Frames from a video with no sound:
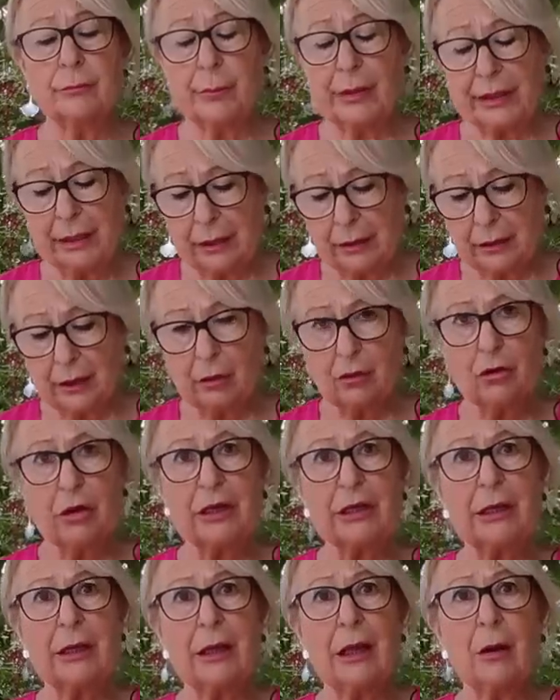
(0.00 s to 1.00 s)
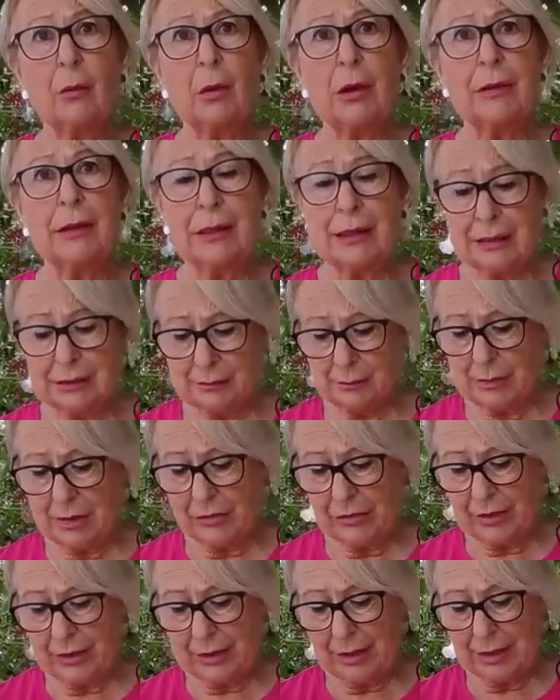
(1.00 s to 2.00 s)
para recoger el agua de las
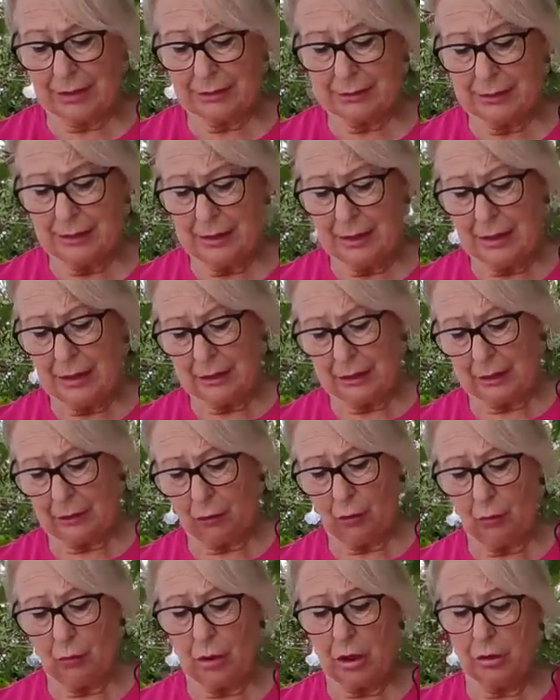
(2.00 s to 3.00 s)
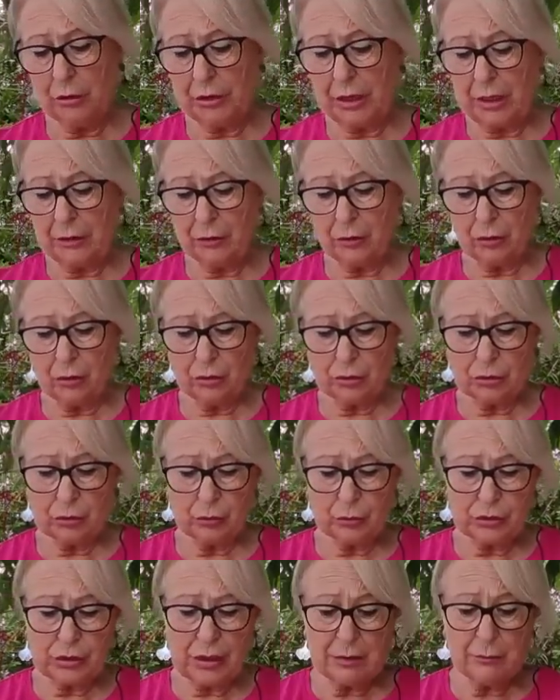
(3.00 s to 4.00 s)
macetas, que como ahora no los
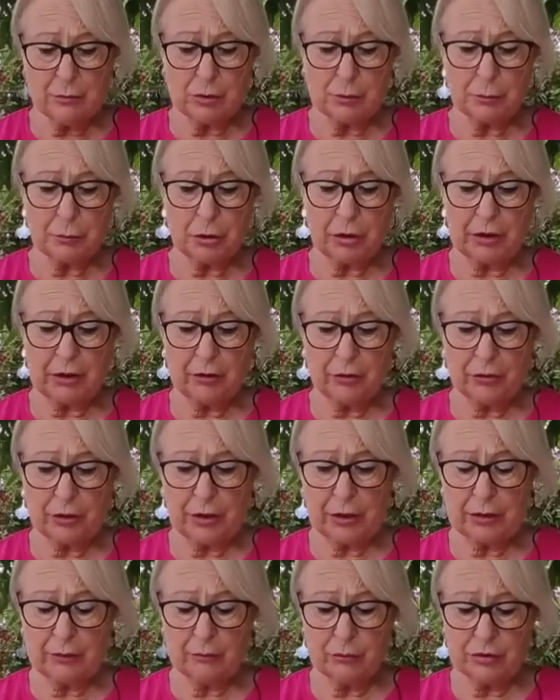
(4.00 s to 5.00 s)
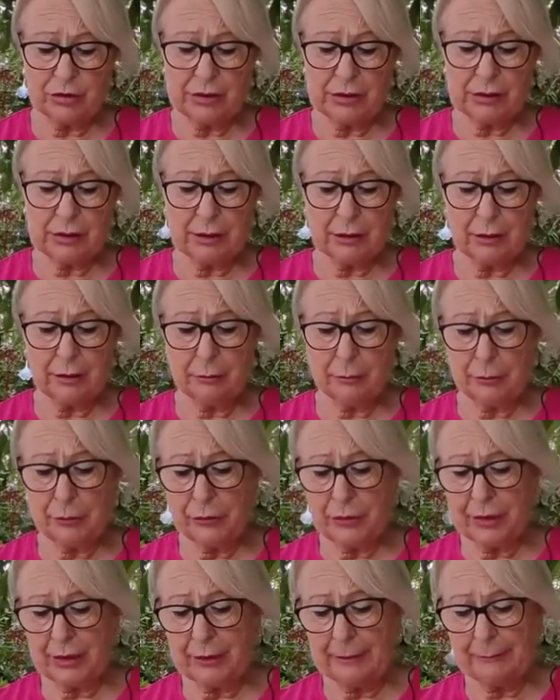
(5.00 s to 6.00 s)
usamos porque no tenemos ese tipo
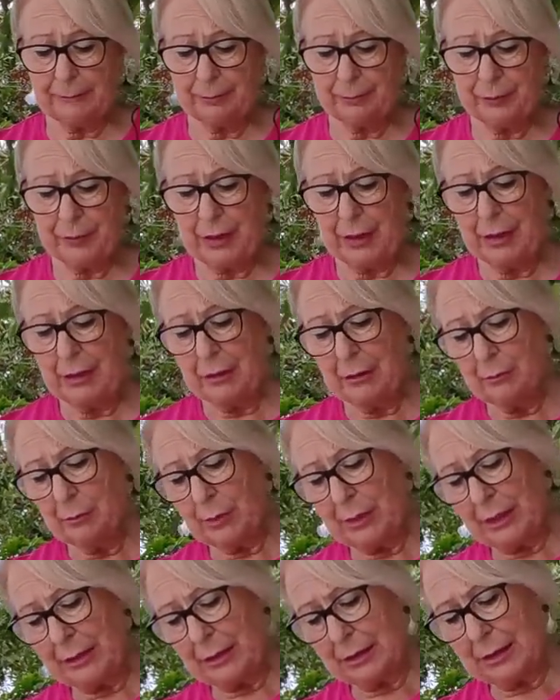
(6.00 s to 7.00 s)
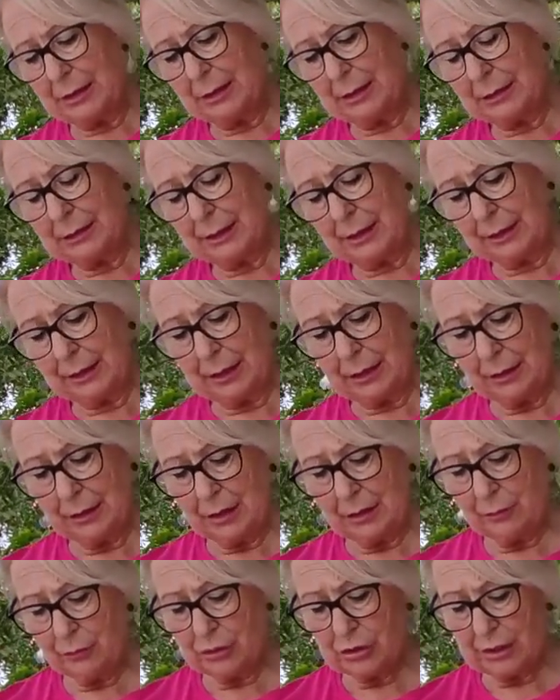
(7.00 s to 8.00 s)
de plantitas que
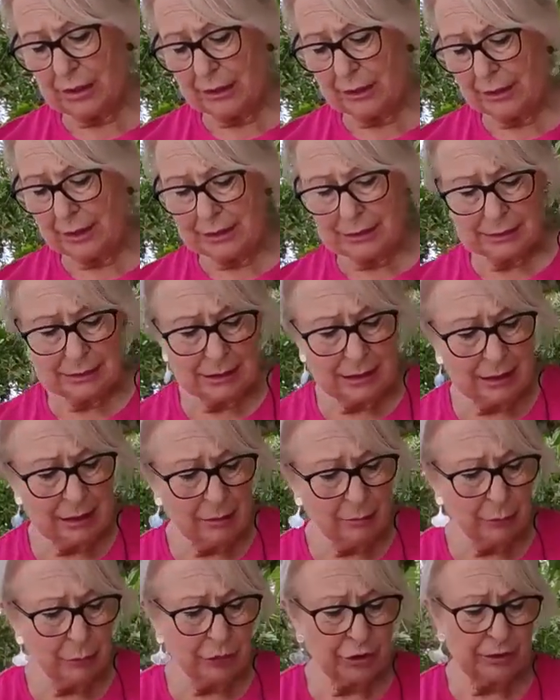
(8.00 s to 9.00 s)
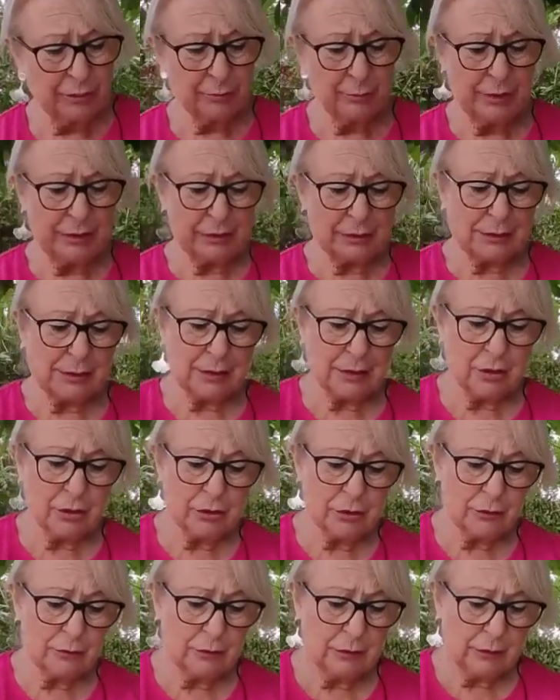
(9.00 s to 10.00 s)
teníamos antes, por
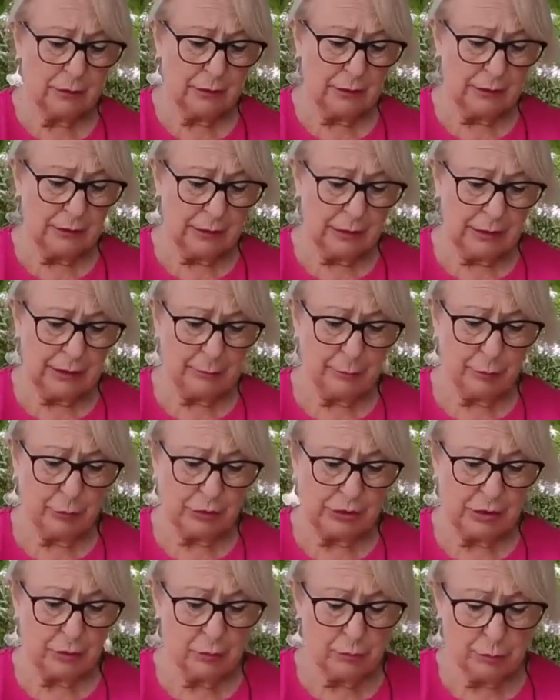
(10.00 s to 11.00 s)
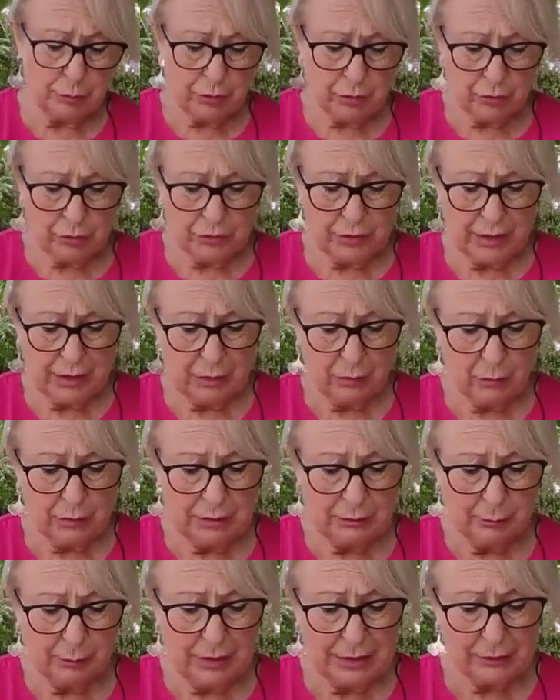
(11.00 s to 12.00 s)
inmersión le puse un poco de agua
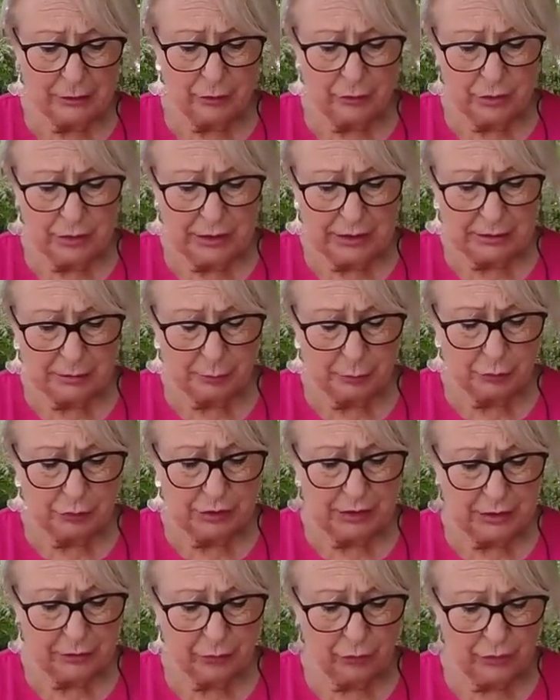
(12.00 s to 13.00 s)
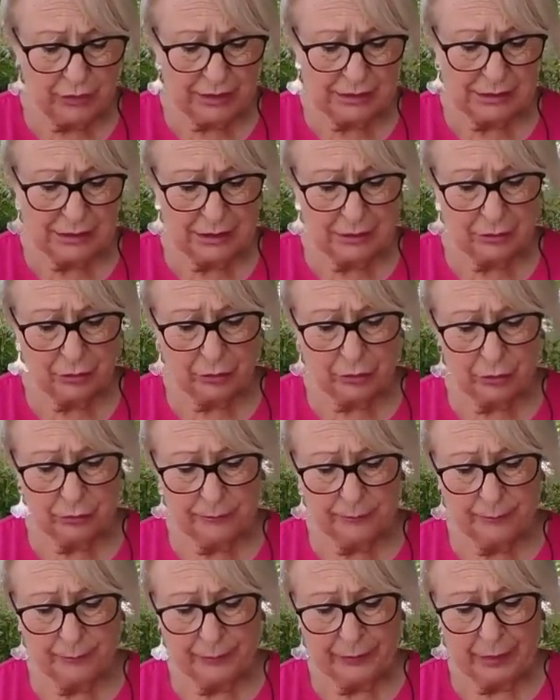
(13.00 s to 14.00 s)
al plato y las puse a todas dentro